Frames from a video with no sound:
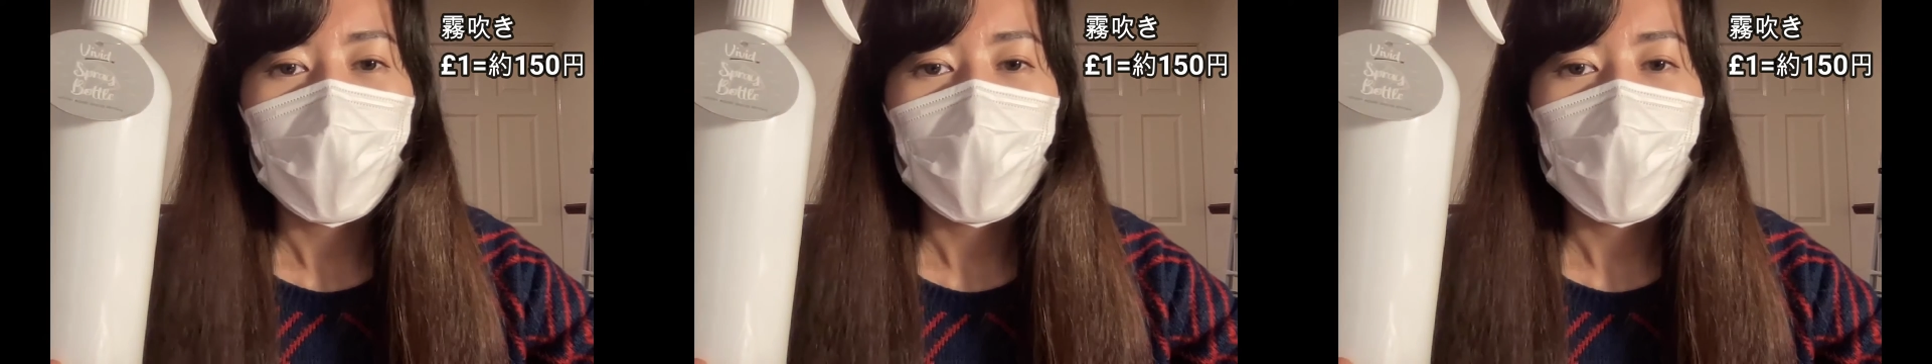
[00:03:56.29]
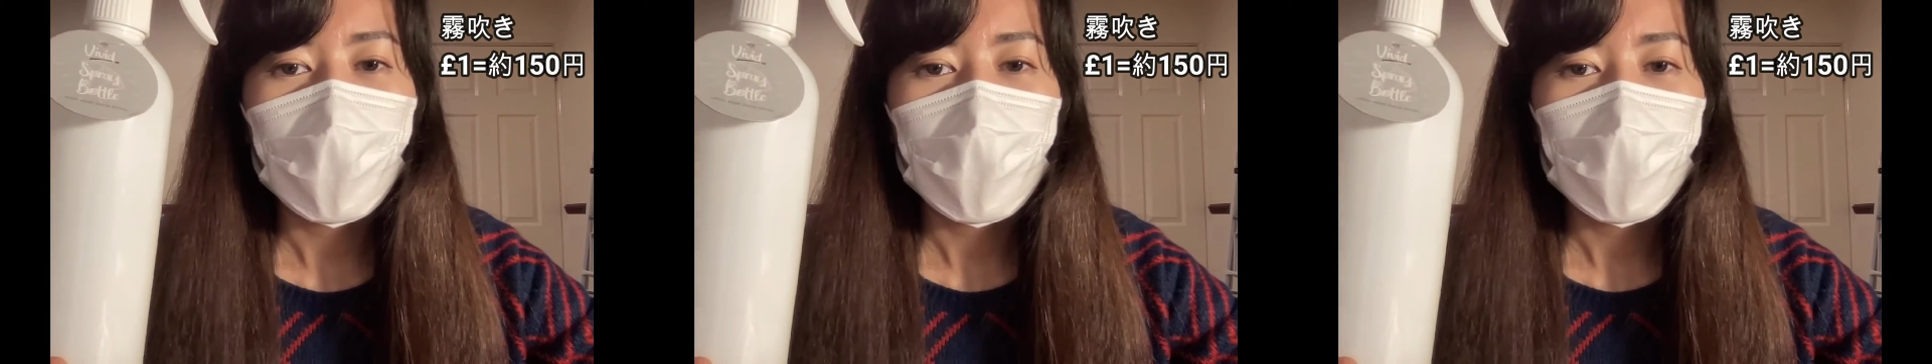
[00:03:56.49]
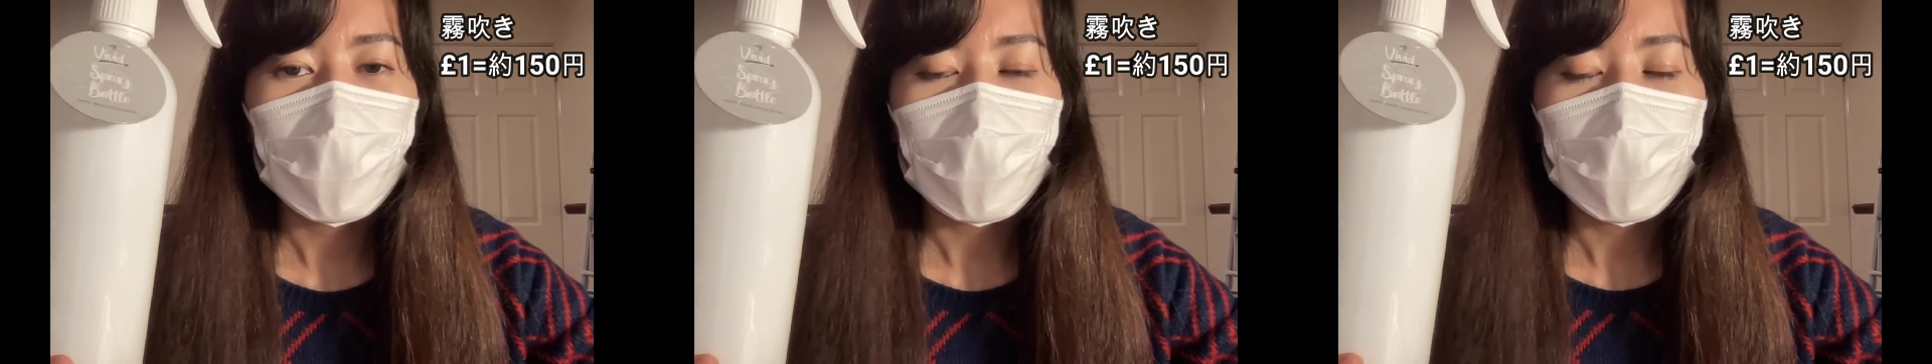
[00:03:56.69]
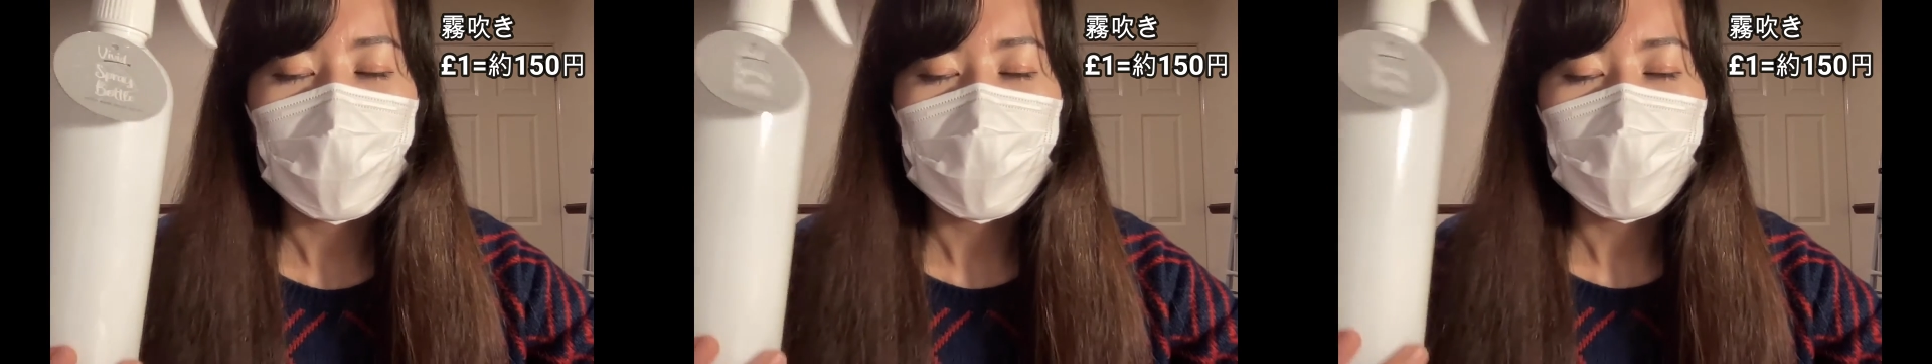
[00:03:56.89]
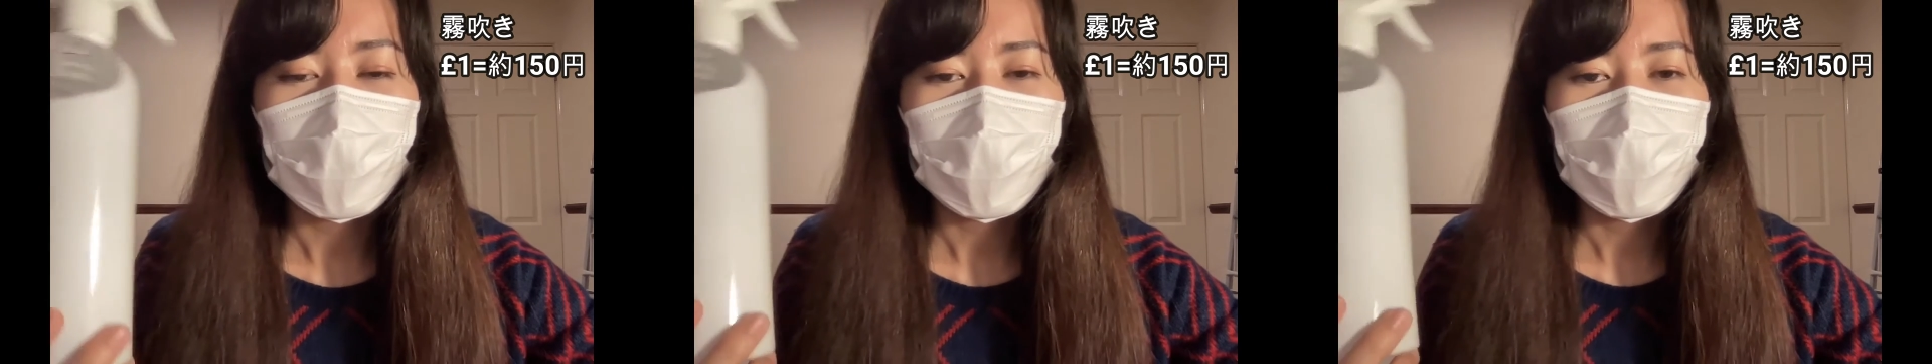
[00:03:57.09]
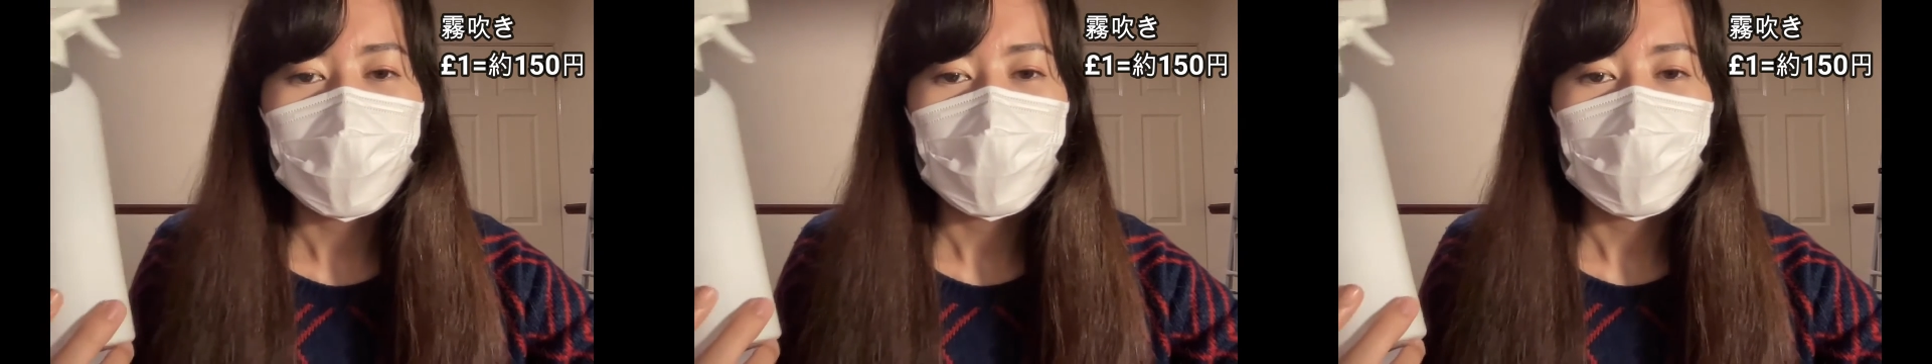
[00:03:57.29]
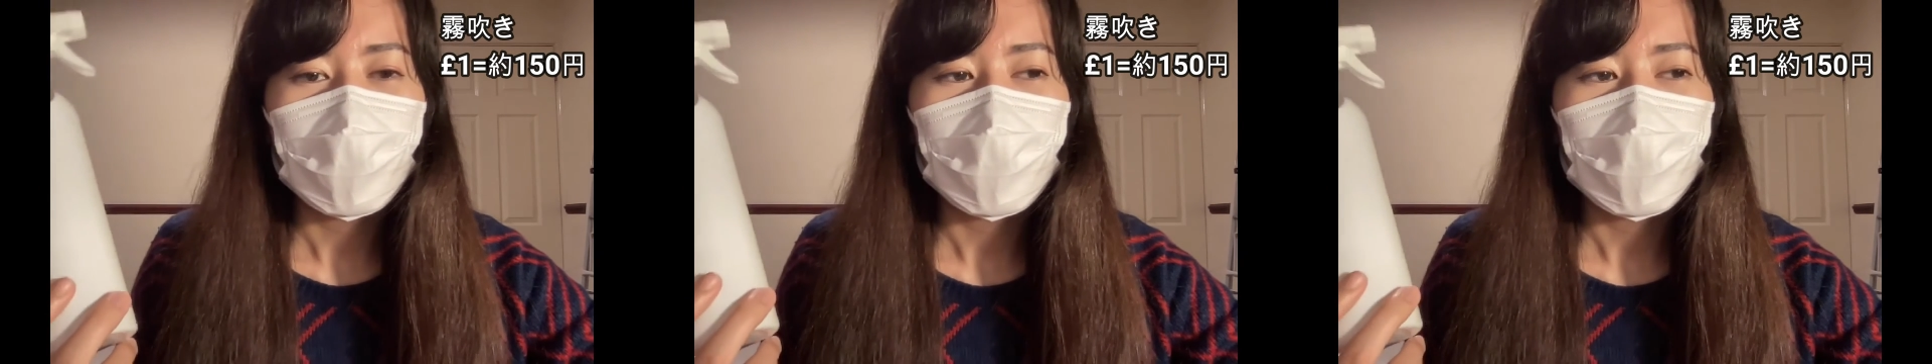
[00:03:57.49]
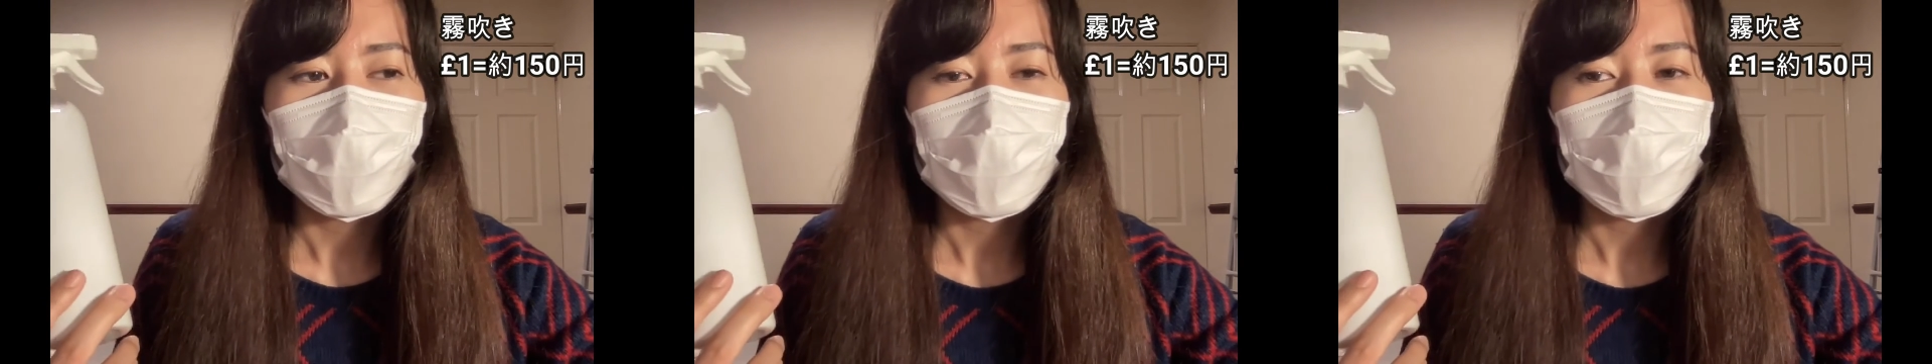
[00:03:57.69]
部屋で洗濯
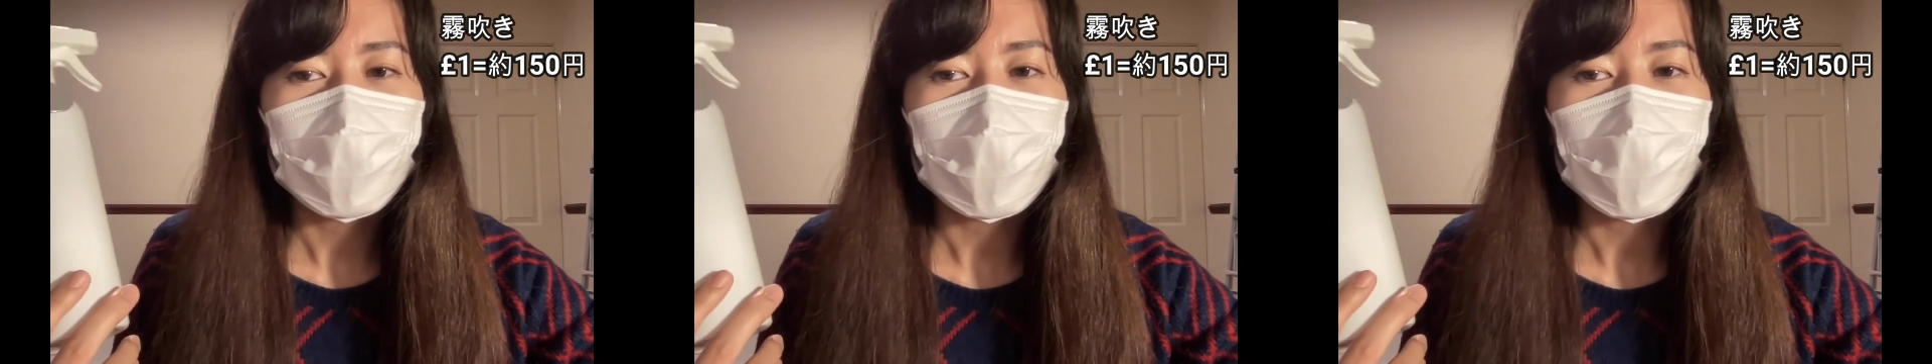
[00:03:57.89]
物干し